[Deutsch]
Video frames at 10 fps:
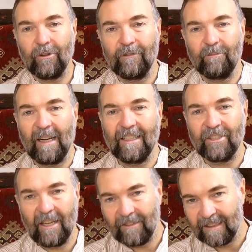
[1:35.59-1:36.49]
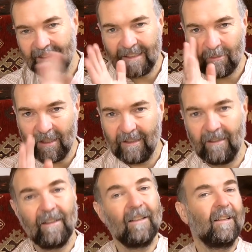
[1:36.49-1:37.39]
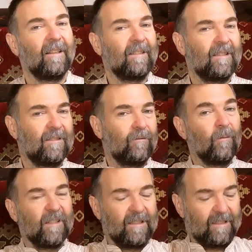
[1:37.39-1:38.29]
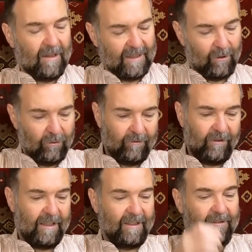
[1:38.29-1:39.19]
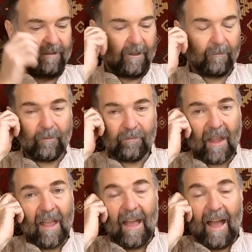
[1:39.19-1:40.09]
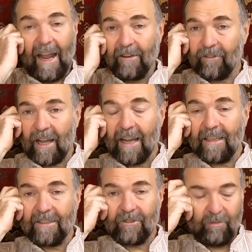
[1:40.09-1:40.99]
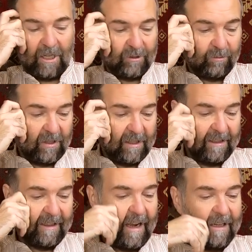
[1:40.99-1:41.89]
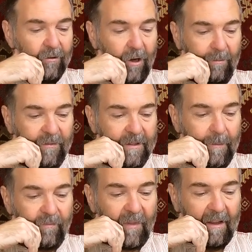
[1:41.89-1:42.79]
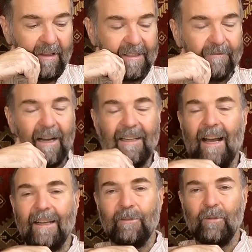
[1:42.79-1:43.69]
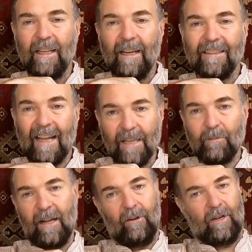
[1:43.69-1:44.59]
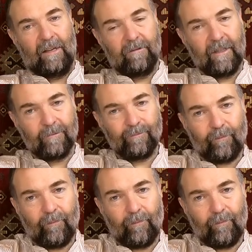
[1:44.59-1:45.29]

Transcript: Ich hoffe mal, ich schaffe es diesmal in 15, 20 Minuten fertig zu werden. Eine Frage, die zum Beispiel gerne kommt, ist, wann kann ich mit der Teichbehandlung anfangen?